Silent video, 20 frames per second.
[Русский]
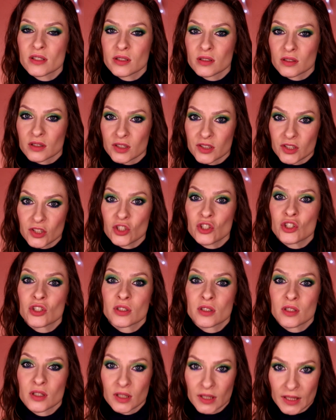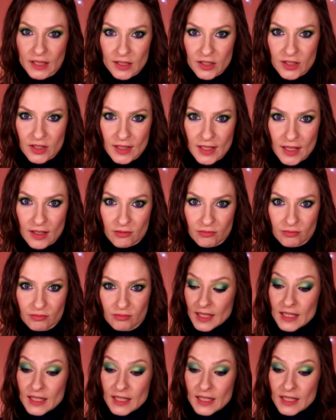синтетических кистей.